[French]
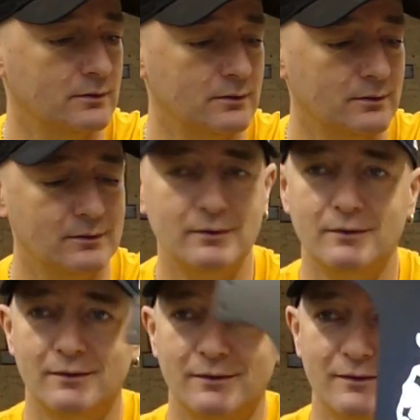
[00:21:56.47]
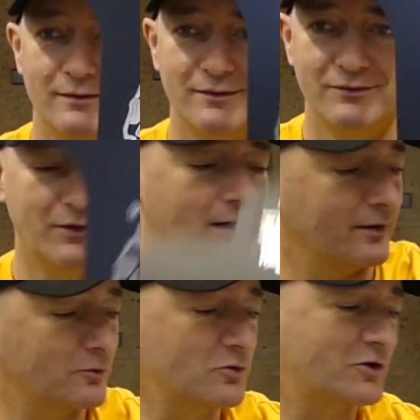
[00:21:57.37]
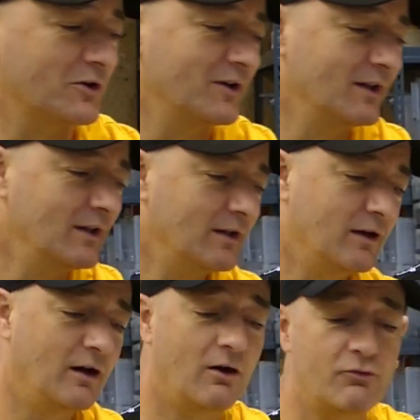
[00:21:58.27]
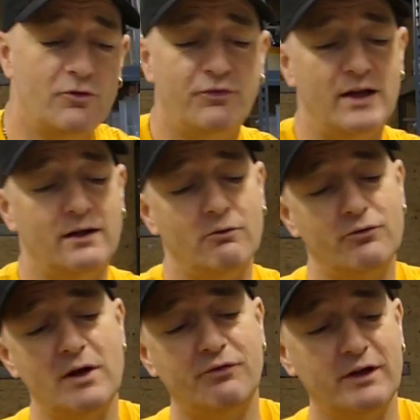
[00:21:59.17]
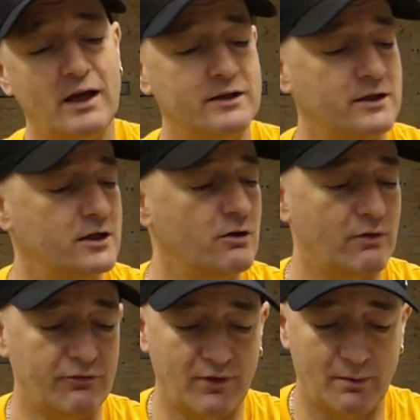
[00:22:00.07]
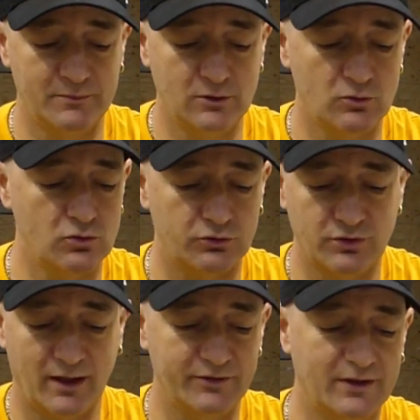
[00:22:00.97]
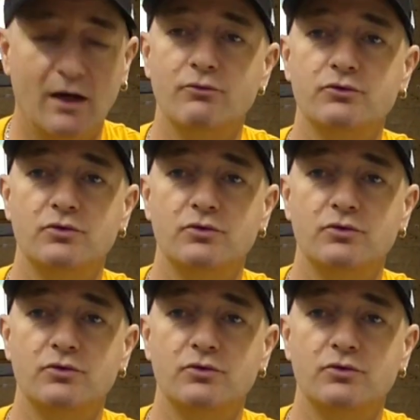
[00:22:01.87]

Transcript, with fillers: Non, on joue, on joue, donc, euh, on, vous le fait, les, on vous les fait gagner. On va faire un petit concours sur Insta. Vous